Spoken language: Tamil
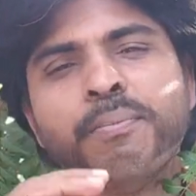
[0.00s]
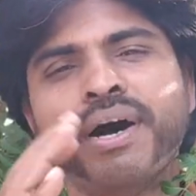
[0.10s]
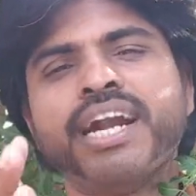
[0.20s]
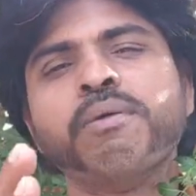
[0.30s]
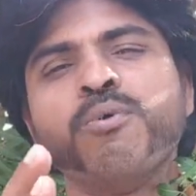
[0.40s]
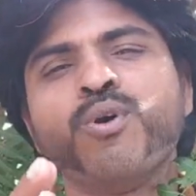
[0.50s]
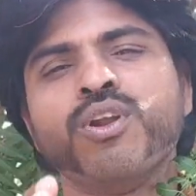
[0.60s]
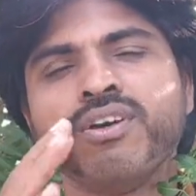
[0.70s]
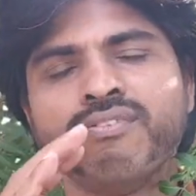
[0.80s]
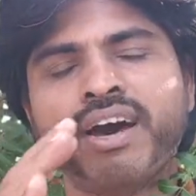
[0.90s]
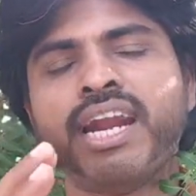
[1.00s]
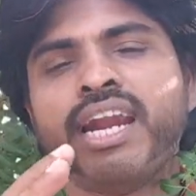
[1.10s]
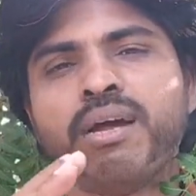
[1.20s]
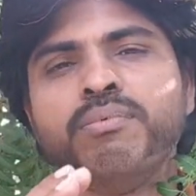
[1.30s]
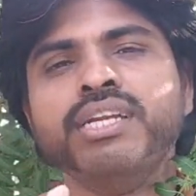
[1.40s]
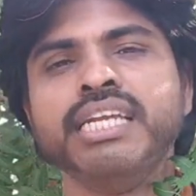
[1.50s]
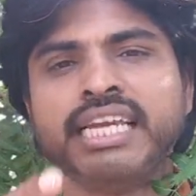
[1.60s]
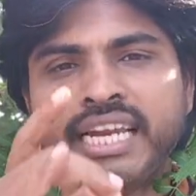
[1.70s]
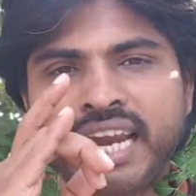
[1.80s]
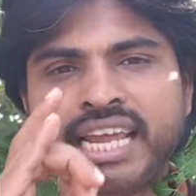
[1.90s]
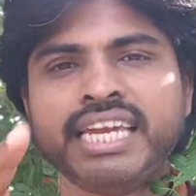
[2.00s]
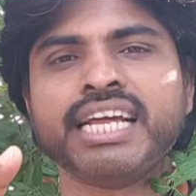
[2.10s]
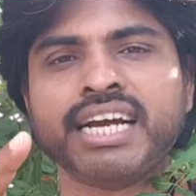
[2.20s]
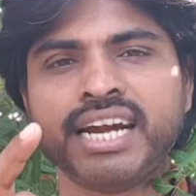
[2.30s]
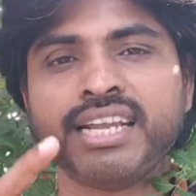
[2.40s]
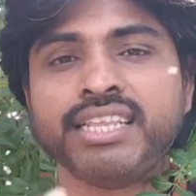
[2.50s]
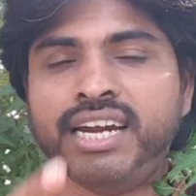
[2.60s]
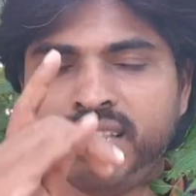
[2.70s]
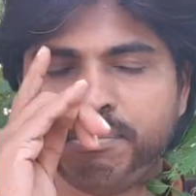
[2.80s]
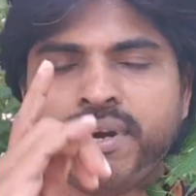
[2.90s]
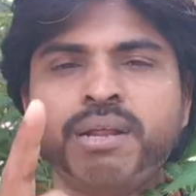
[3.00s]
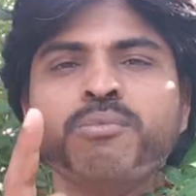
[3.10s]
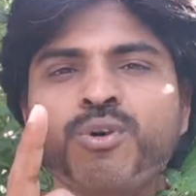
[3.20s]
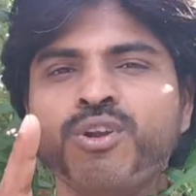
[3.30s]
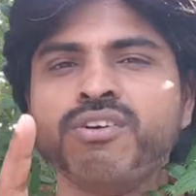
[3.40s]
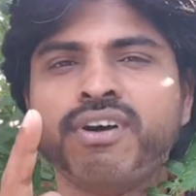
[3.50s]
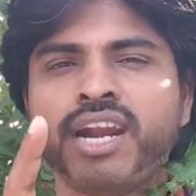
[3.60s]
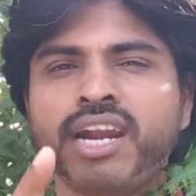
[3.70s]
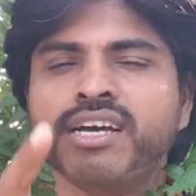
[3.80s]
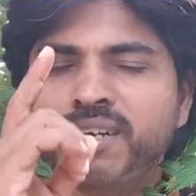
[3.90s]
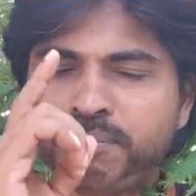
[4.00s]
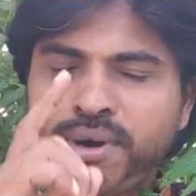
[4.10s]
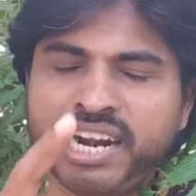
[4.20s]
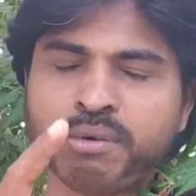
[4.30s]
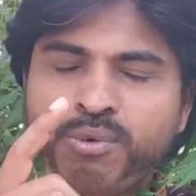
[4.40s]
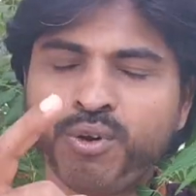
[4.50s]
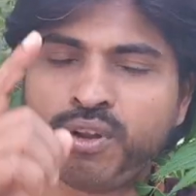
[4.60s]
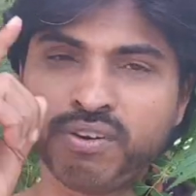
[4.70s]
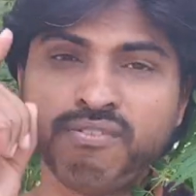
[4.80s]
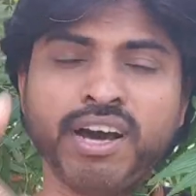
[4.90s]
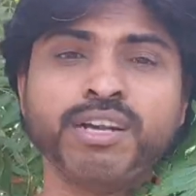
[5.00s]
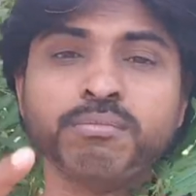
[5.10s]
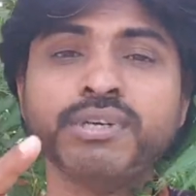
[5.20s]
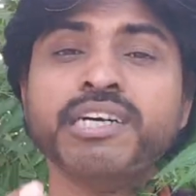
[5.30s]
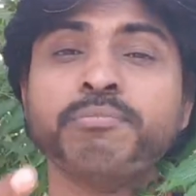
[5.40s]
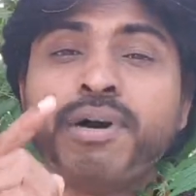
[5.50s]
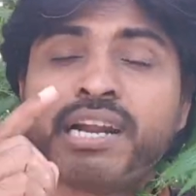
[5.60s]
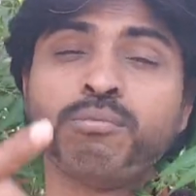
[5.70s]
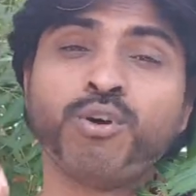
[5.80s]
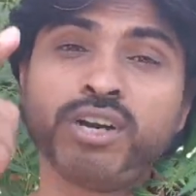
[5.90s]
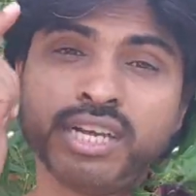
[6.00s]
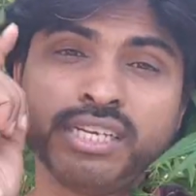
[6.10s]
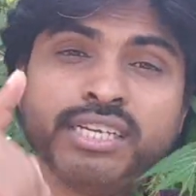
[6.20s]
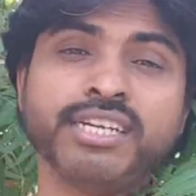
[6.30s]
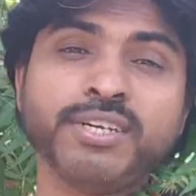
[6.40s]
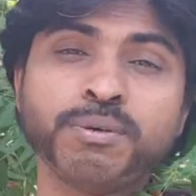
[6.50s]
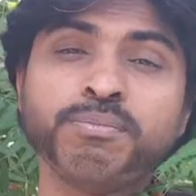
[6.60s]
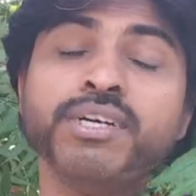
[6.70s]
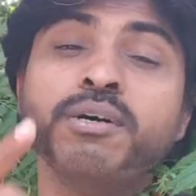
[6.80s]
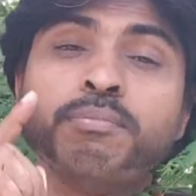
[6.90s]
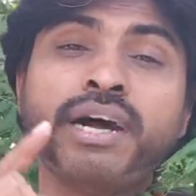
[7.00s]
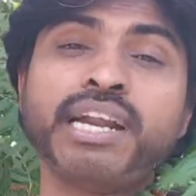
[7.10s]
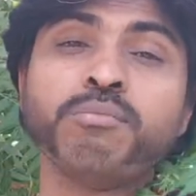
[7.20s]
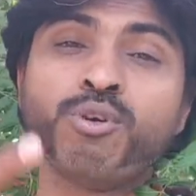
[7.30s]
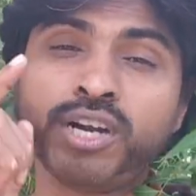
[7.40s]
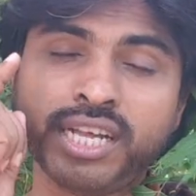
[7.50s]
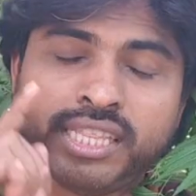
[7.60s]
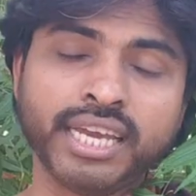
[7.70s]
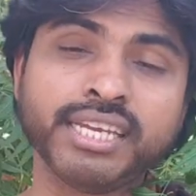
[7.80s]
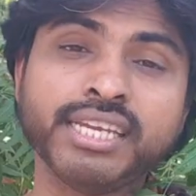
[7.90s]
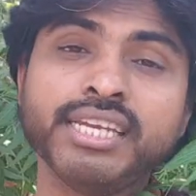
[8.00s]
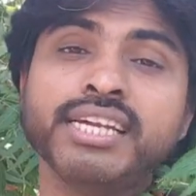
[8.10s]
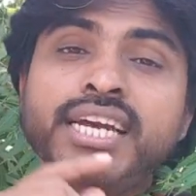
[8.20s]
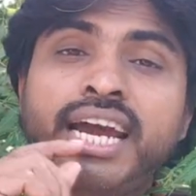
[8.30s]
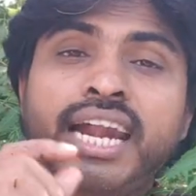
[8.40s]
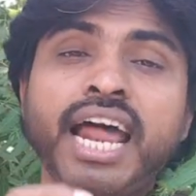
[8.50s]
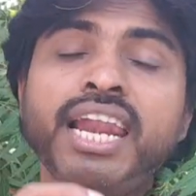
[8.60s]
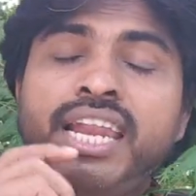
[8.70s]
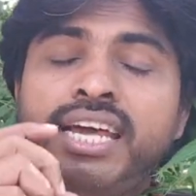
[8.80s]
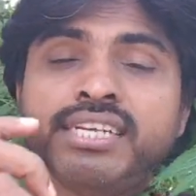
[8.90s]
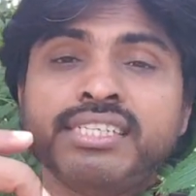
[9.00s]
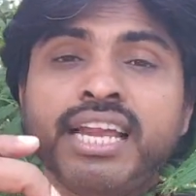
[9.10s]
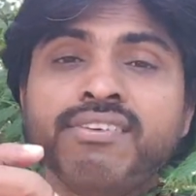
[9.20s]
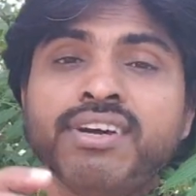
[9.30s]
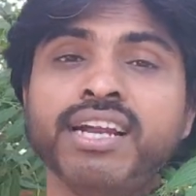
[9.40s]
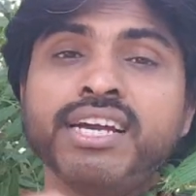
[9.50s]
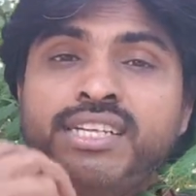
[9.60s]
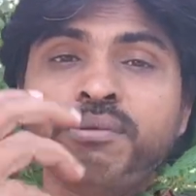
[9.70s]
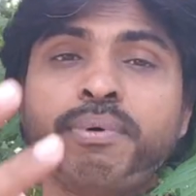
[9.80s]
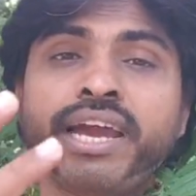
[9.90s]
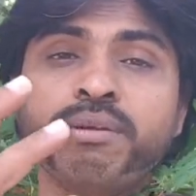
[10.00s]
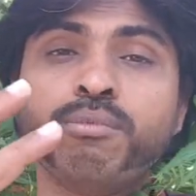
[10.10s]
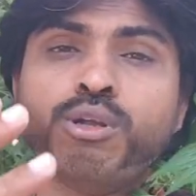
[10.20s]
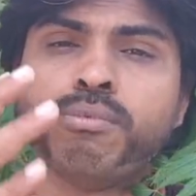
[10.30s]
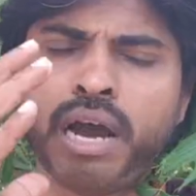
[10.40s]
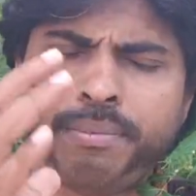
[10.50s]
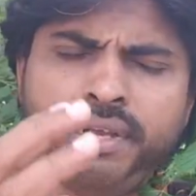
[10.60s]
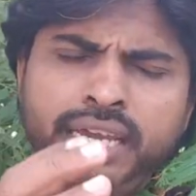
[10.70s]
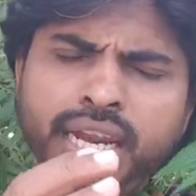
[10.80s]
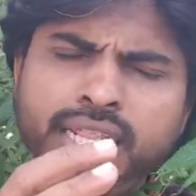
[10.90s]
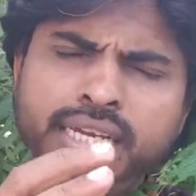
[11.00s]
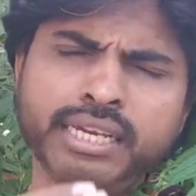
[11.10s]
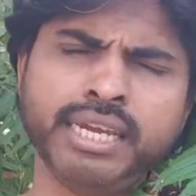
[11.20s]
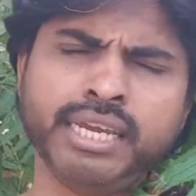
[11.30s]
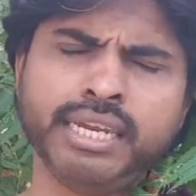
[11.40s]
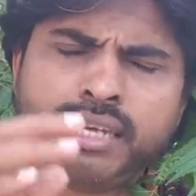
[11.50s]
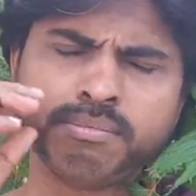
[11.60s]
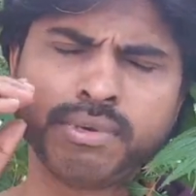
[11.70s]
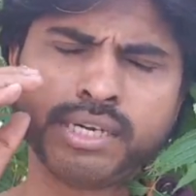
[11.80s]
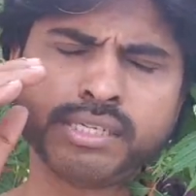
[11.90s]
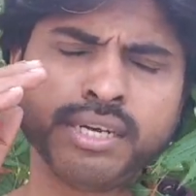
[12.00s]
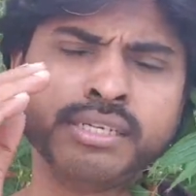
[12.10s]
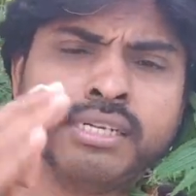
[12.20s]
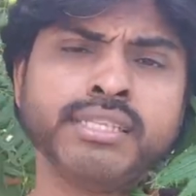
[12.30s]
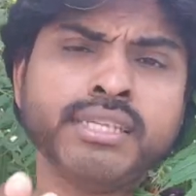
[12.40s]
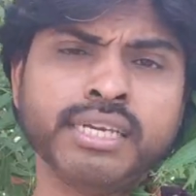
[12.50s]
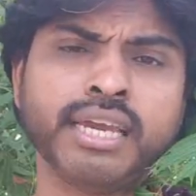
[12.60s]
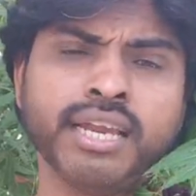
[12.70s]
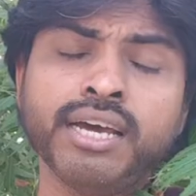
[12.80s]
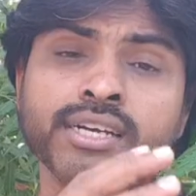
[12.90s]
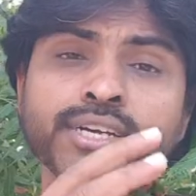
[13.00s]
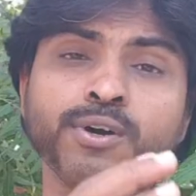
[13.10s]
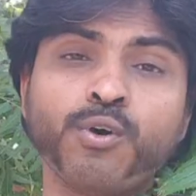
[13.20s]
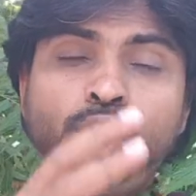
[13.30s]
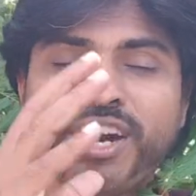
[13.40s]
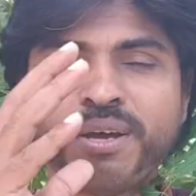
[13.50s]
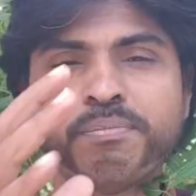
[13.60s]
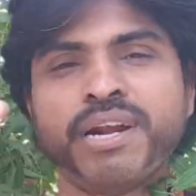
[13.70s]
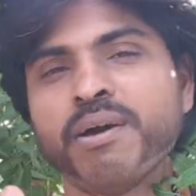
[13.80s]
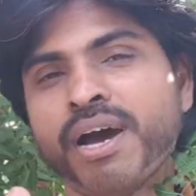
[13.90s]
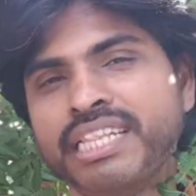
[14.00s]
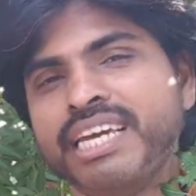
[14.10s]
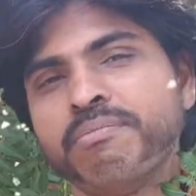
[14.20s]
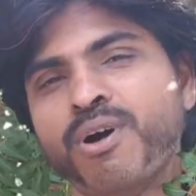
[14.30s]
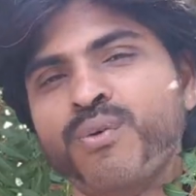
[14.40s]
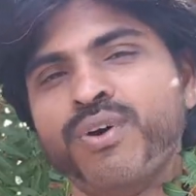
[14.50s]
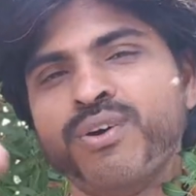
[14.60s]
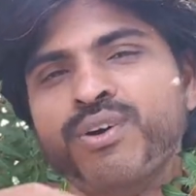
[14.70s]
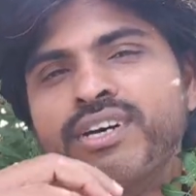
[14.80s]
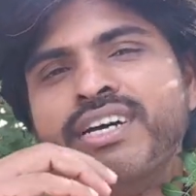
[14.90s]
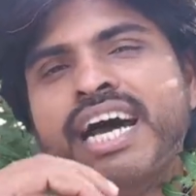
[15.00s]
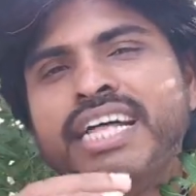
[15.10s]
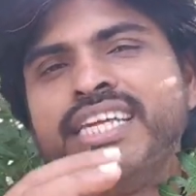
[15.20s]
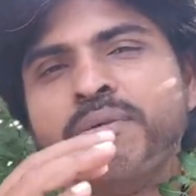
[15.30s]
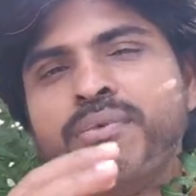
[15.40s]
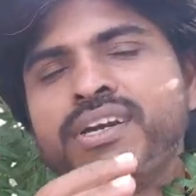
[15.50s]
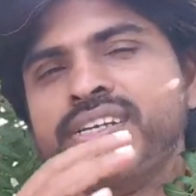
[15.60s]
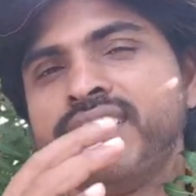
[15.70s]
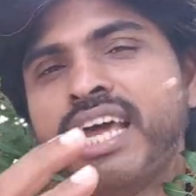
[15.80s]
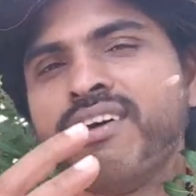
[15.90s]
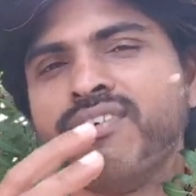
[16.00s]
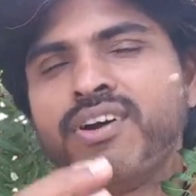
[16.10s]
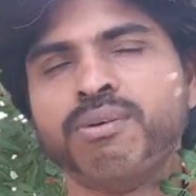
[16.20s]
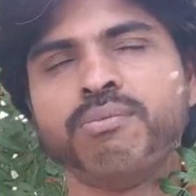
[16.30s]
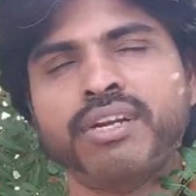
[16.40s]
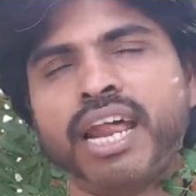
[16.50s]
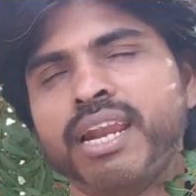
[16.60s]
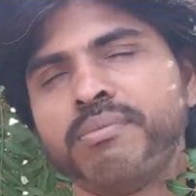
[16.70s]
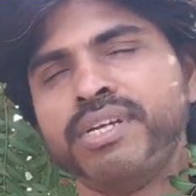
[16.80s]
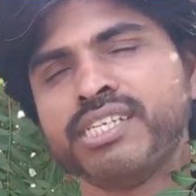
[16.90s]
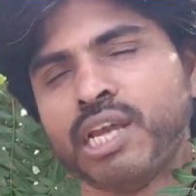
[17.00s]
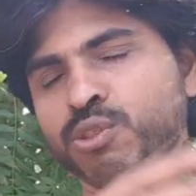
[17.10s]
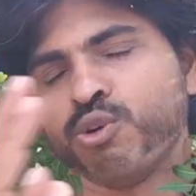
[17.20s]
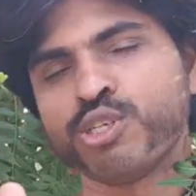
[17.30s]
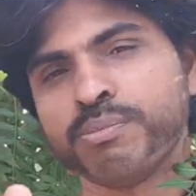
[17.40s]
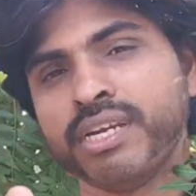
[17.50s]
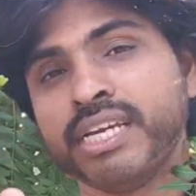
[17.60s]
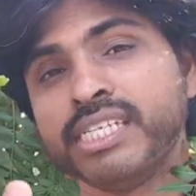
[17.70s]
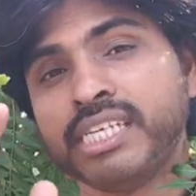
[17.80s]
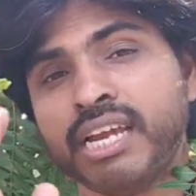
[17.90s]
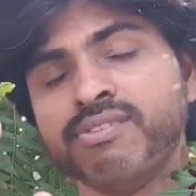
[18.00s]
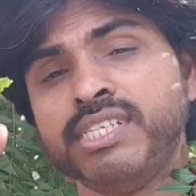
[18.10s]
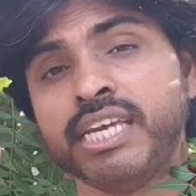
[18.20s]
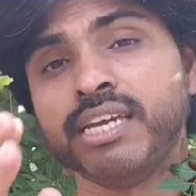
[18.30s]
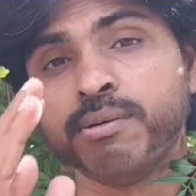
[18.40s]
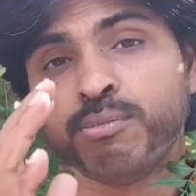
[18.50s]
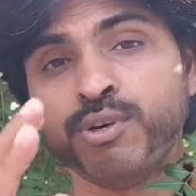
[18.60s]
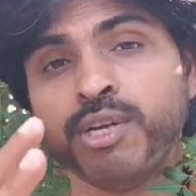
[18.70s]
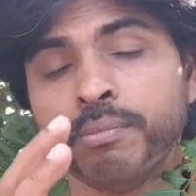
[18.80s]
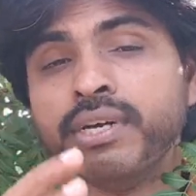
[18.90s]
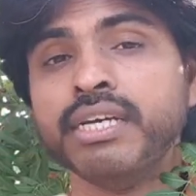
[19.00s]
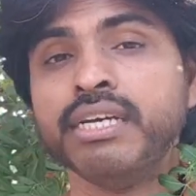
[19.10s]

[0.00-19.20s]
பணம் உங்களுக்கு வரல அப்படின்னு நீங்கள் நினைக்கிற காரணத்தினால தான் பணம் உங்களுக்கு வரல பணம் உங்களுக்கு வரும் பணம் உங்கள்கிட்ட இருக்கும் பணம் உங்கள்கிட்ட தங்கி நல்ல செலவுகளுக்கு அது பயன்படும் அப்படிங்கிறத இன்றைக்கி நீங்கள் மனசில் நிறுத்தினீங்கன்னா உங்கள்கிட்ட பணம் அதிகமாகவும் வரும் அதிகமான செலவுகளும் நல்லபடியாக சந்தோஷமாக நீங்கள் செலவு செய்ய முடியும்